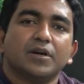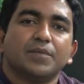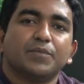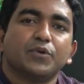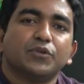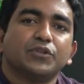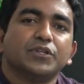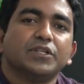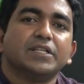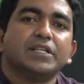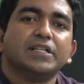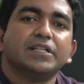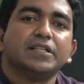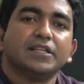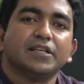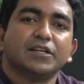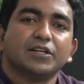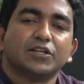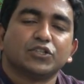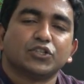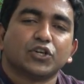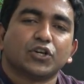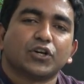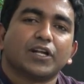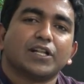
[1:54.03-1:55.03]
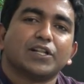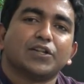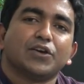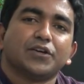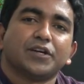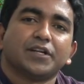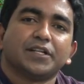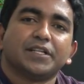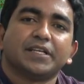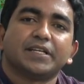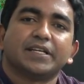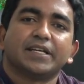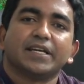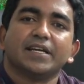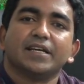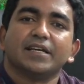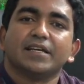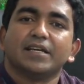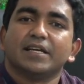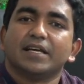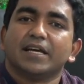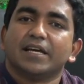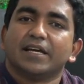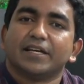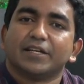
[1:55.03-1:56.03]
প্রতিদিন সকাল নয়টা থেকে
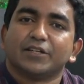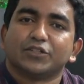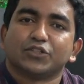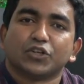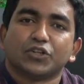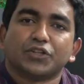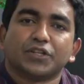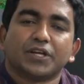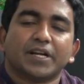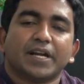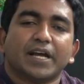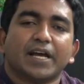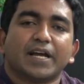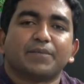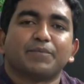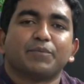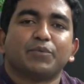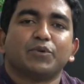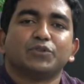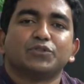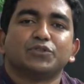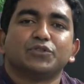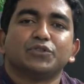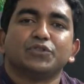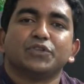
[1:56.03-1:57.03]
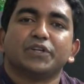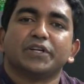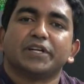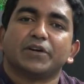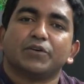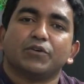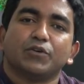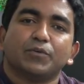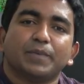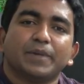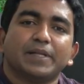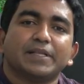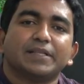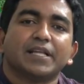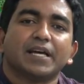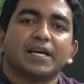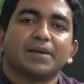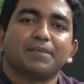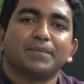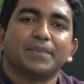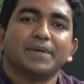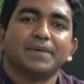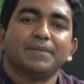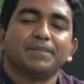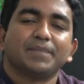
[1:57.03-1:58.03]
সন্ধ্যার আগ পর্যন্ত এটা ওপেন
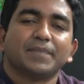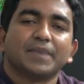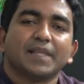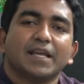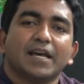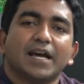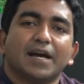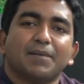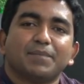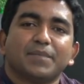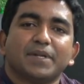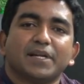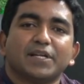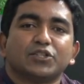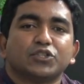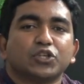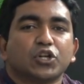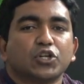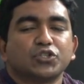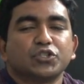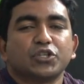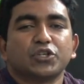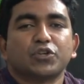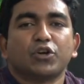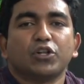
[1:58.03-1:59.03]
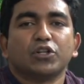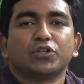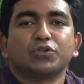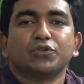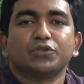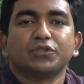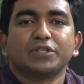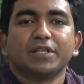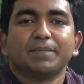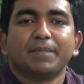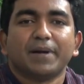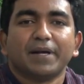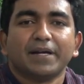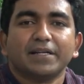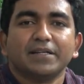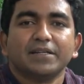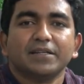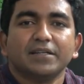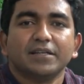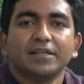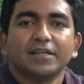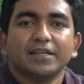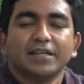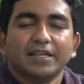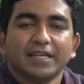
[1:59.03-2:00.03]
থাকবে আপনারা সরাসরি কল করতে পারেন
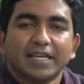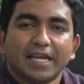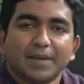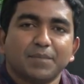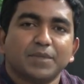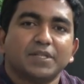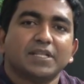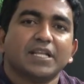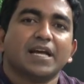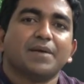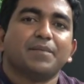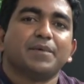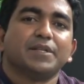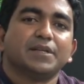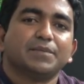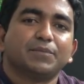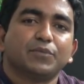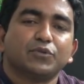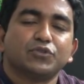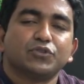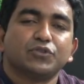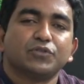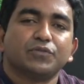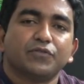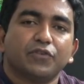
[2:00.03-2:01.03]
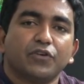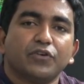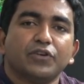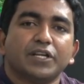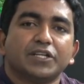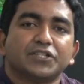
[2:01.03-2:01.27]
এমনিতে আমাদের প্রচুর ফোন